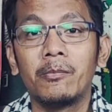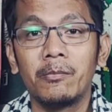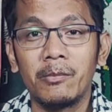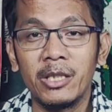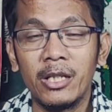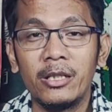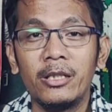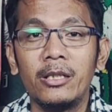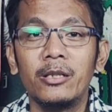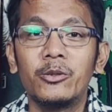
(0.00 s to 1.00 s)

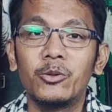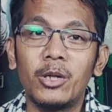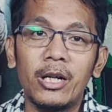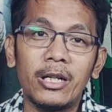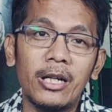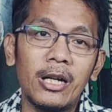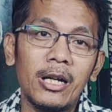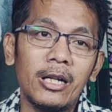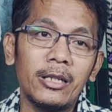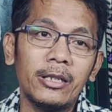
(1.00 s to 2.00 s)
menjadi
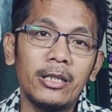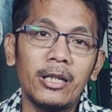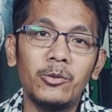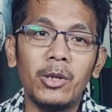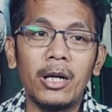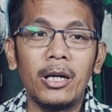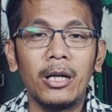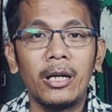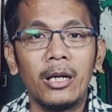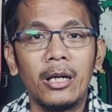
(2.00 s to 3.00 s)
juara Liga
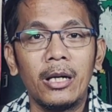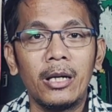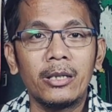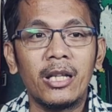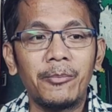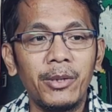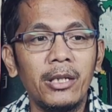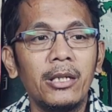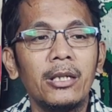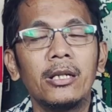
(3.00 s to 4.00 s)
2.
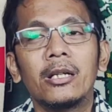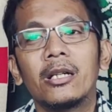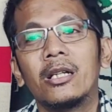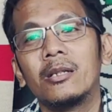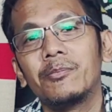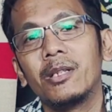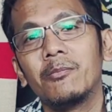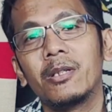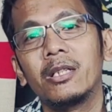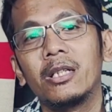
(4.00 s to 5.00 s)
Tapi klub yang
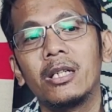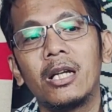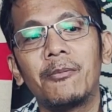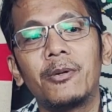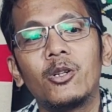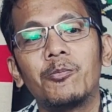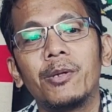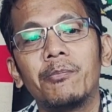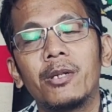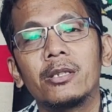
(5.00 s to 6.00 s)
berdiri 8
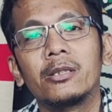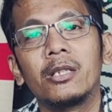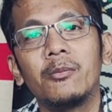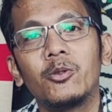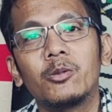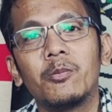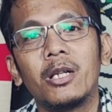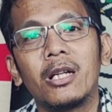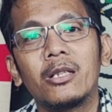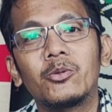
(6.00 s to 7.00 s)
November 1923